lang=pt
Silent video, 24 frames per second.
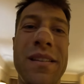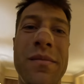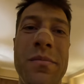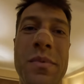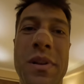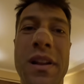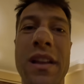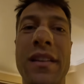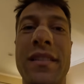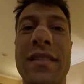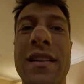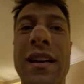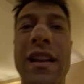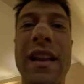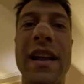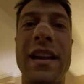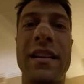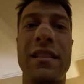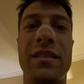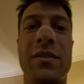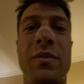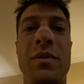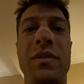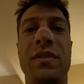Beleza,
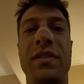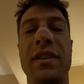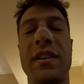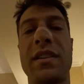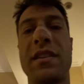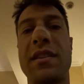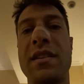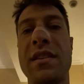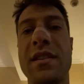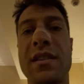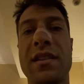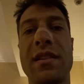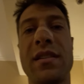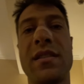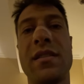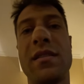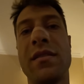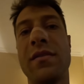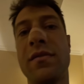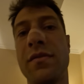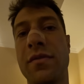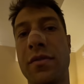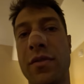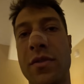galera? Então isso aqui
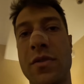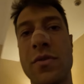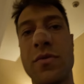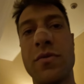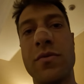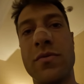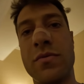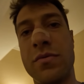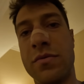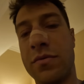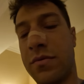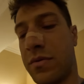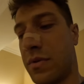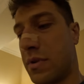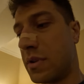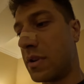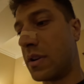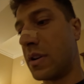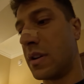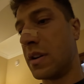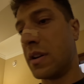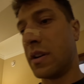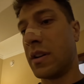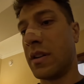foi o
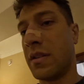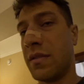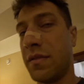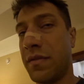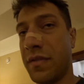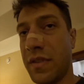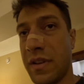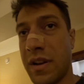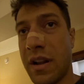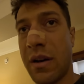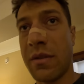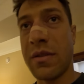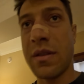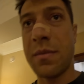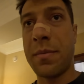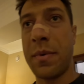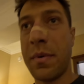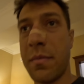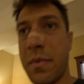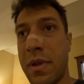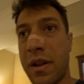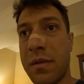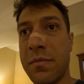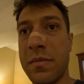final da
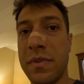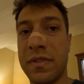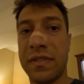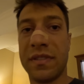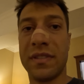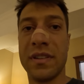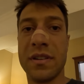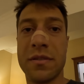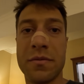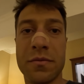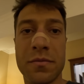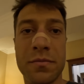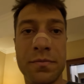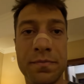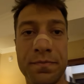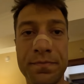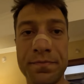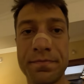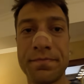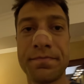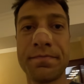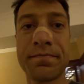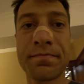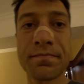primeira missão.
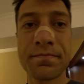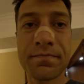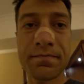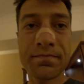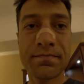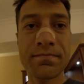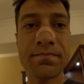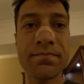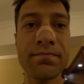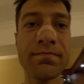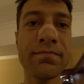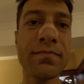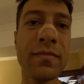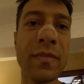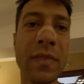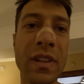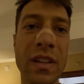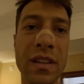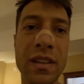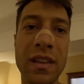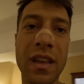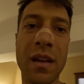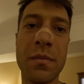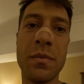
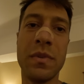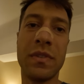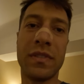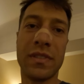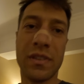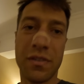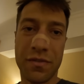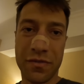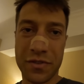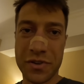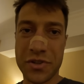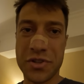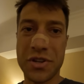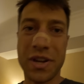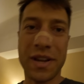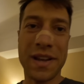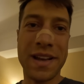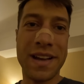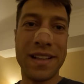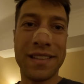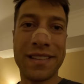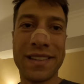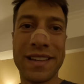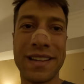Que a missão foi
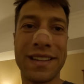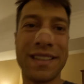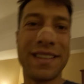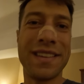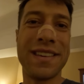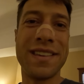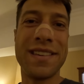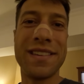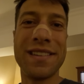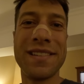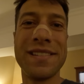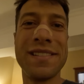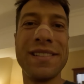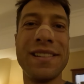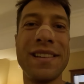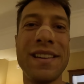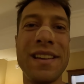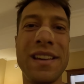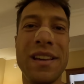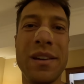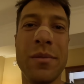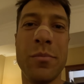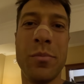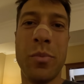chegar até aqui,
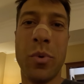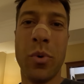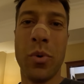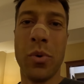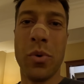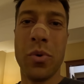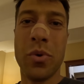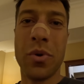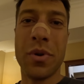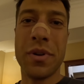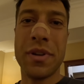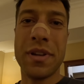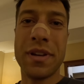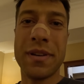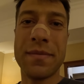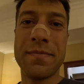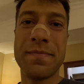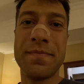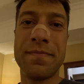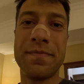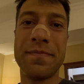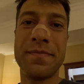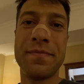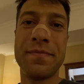Polônia.